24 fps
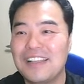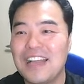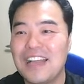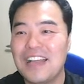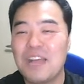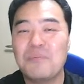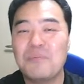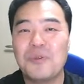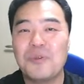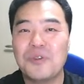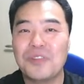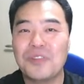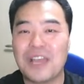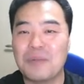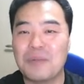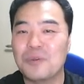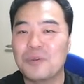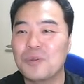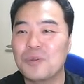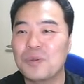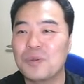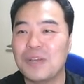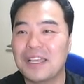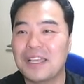한번
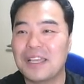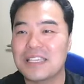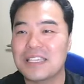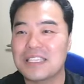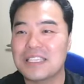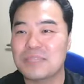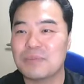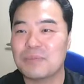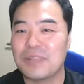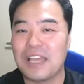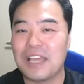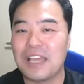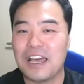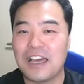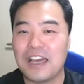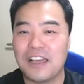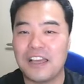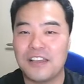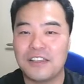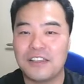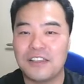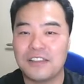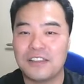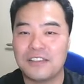가보도록
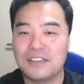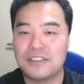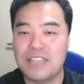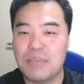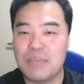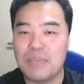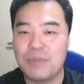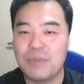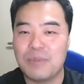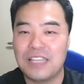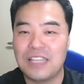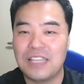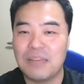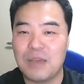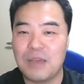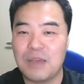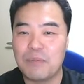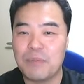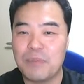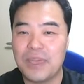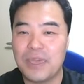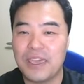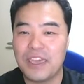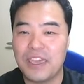하겠습니다. 에펠탑
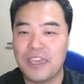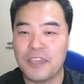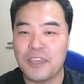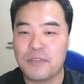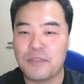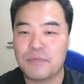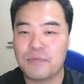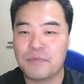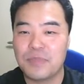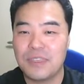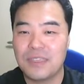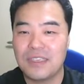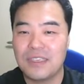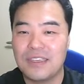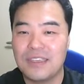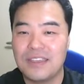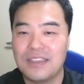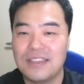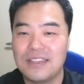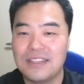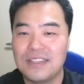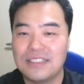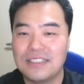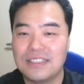앞에
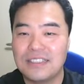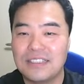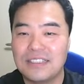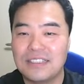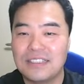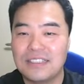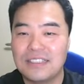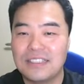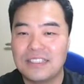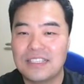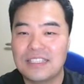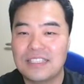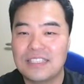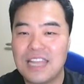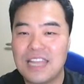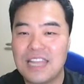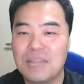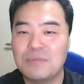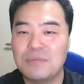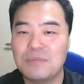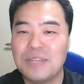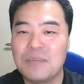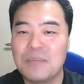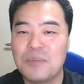
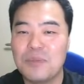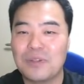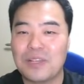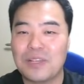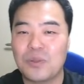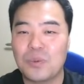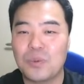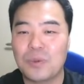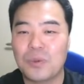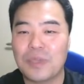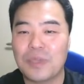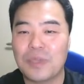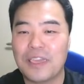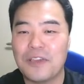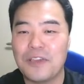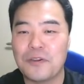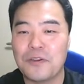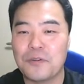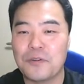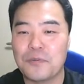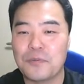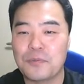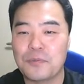사람을 한 명 놔둬볼게요.